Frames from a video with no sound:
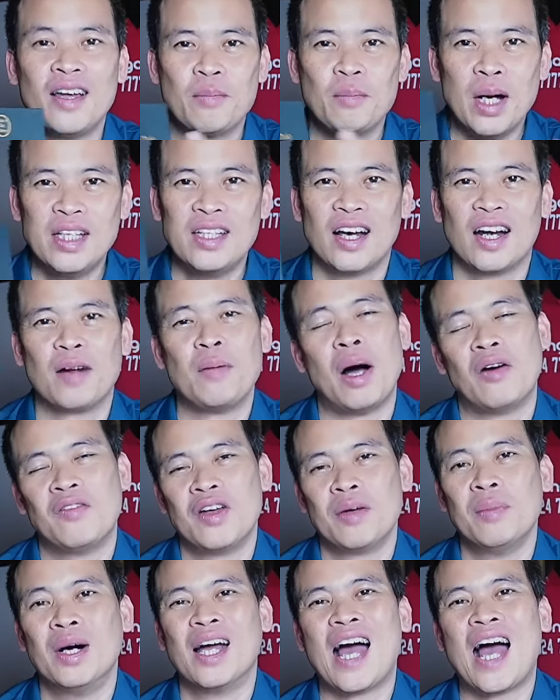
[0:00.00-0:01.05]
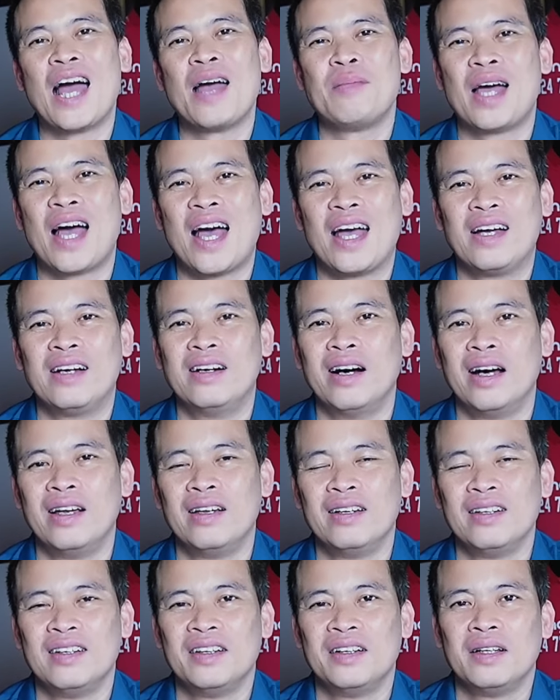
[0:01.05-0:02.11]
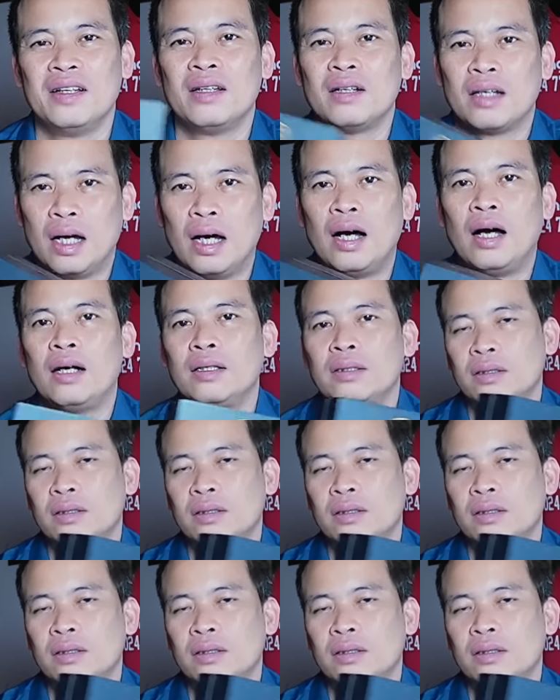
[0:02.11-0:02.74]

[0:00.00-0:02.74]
bây giờ đã bảo vệ bởi 22 người đó.